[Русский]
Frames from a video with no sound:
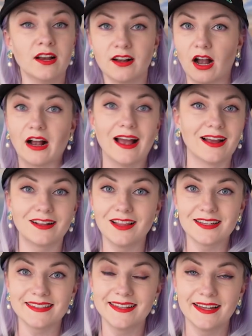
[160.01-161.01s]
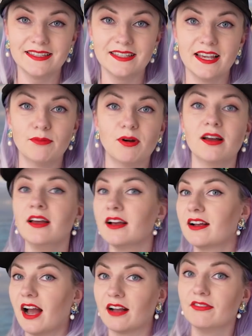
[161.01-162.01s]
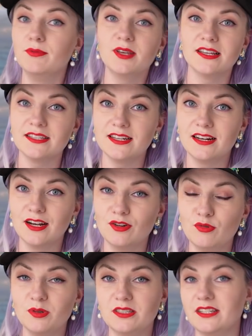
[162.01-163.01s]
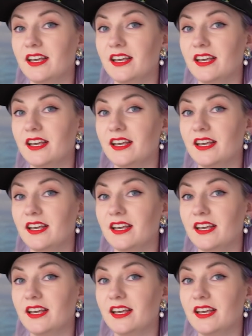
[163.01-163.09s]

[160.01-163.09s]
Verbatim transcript: какая классная тема, как вы меня сильно любите,